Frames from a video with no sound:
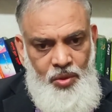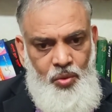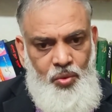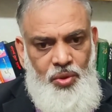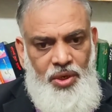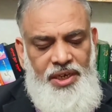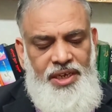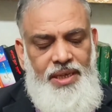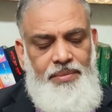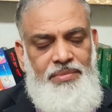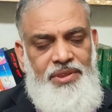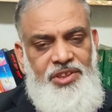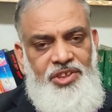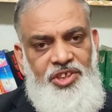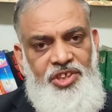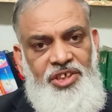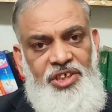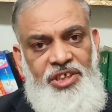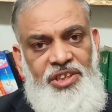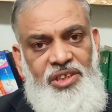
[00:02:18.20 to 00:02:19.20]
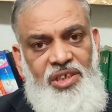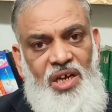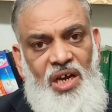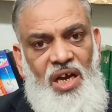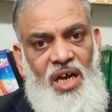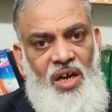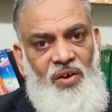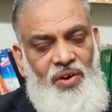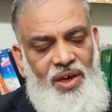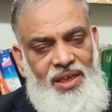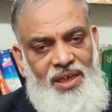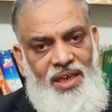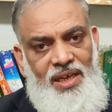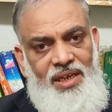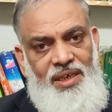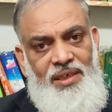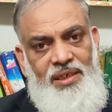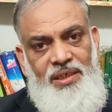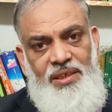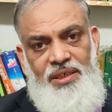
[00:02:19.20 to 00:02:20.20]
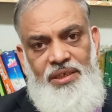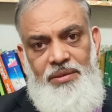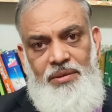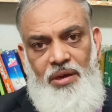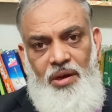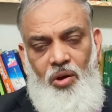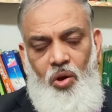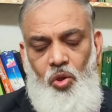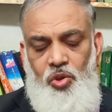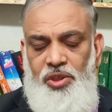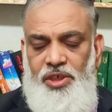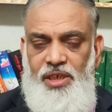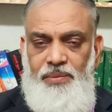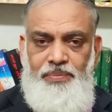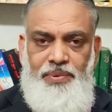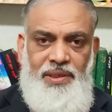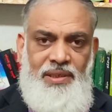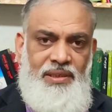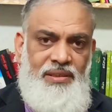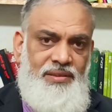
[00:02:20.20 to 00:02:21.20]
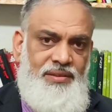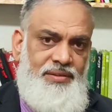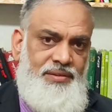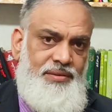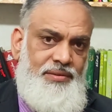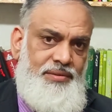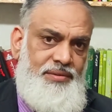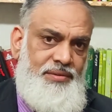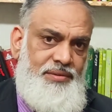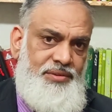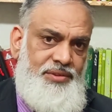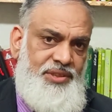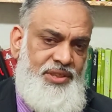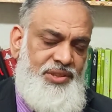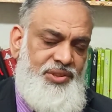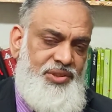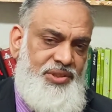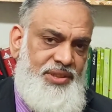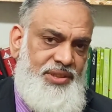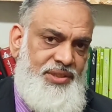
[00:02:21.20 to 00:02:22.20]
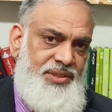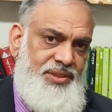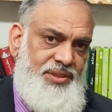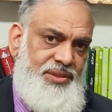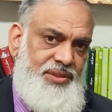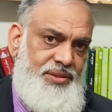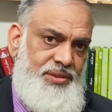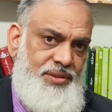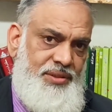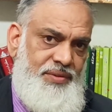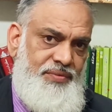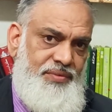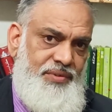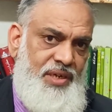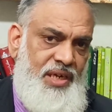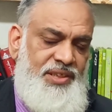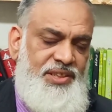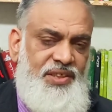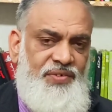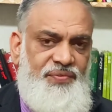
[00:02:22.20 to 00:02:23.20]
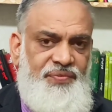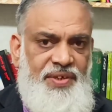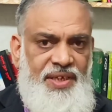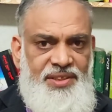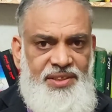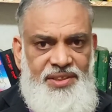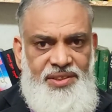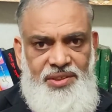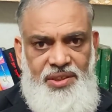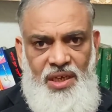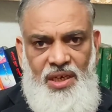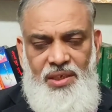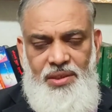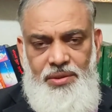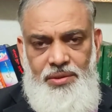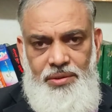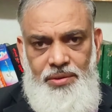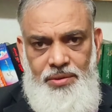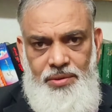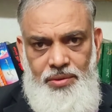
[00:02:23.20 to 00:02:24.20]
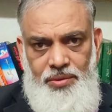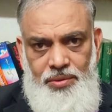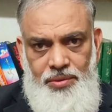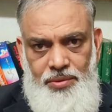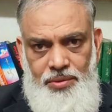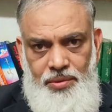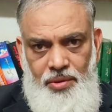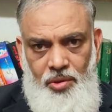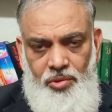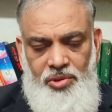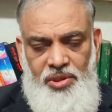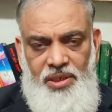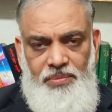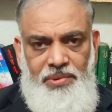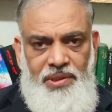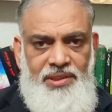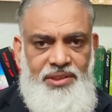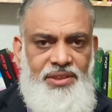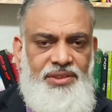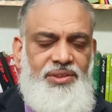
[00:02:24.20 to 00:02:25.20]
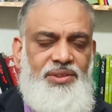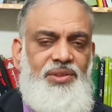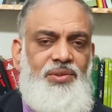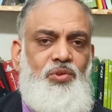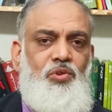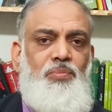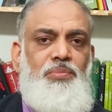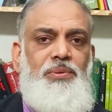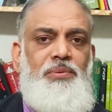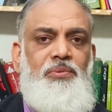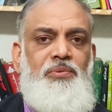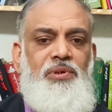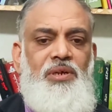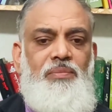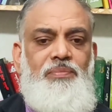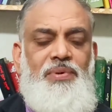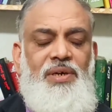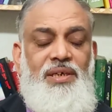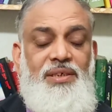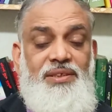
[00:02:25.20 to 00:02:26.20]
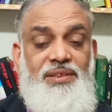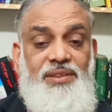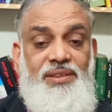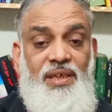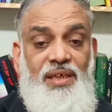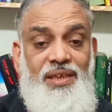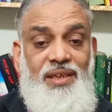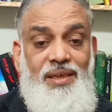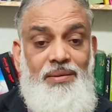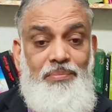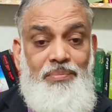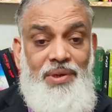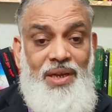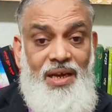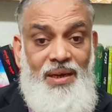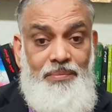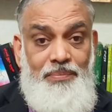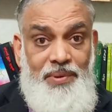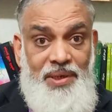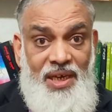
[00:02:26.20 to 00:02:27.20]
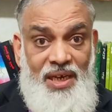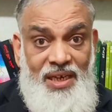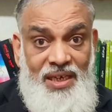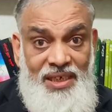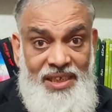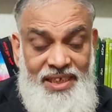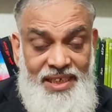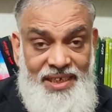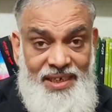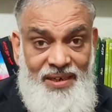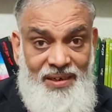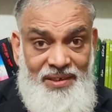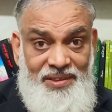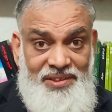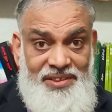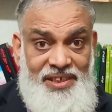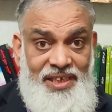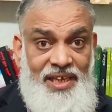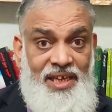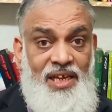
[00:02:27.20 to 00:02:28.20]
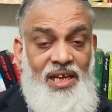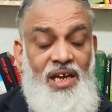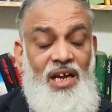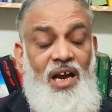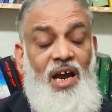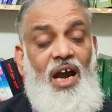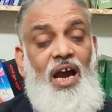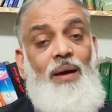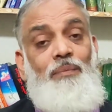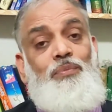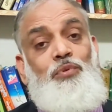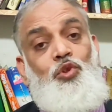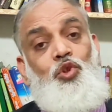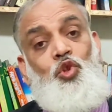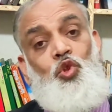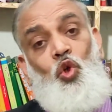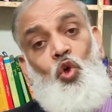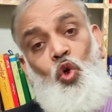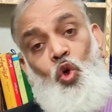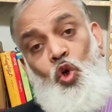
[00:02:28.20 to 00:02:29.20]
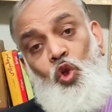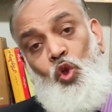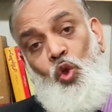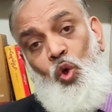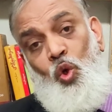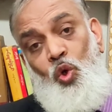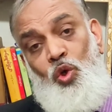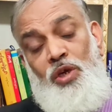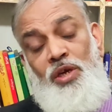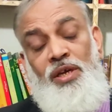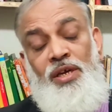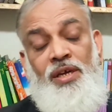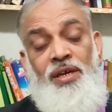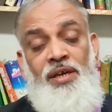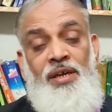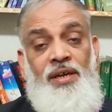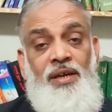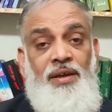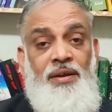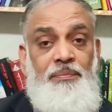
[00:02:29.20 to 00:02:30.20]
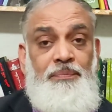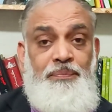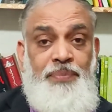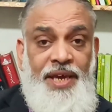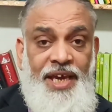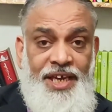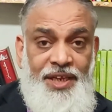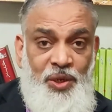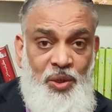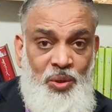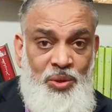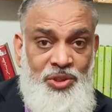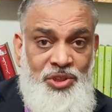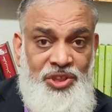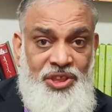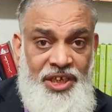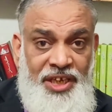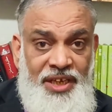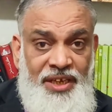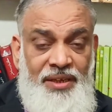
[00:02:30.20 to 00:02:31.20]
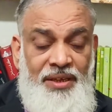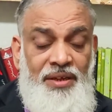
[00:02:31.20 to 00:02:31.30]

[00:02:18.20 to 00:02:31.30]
कुरान मजीद का हवाला ऑनरेबल जस्टिस काजी फैजी साहब ऑनरेबल जस्टिस सुप्रीम कोर्ट ऑफ पाकिस्तान ने बड़ा क्लियर कट दिया है अब जो लोग बहनों से